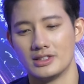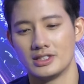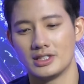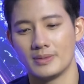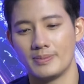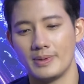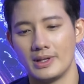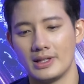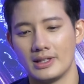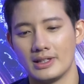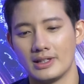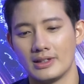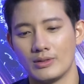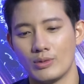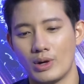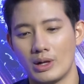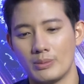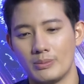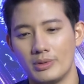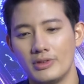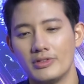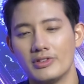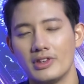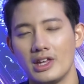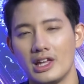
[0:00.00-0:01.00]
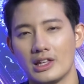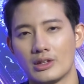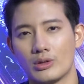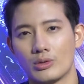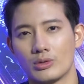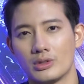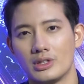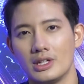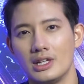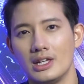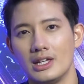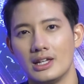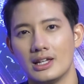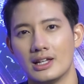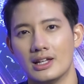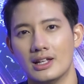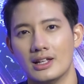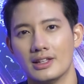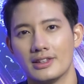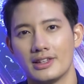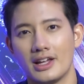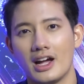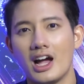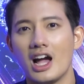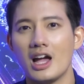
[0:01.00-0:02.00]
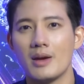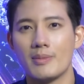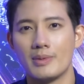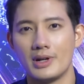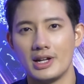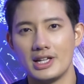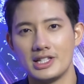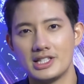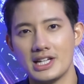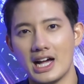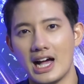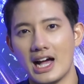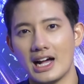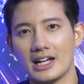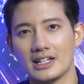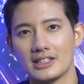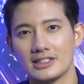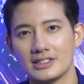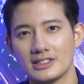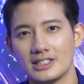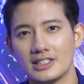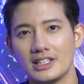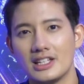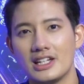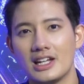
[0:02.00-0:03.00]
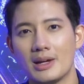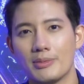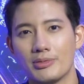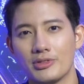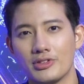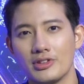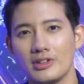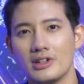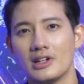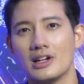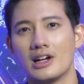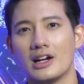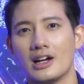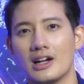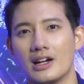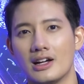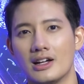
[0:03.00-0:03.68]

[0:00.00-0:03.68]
จะเป็นวันพิเศษตรงที่ถ้าใครบริจาคจะได้รับเสื้อ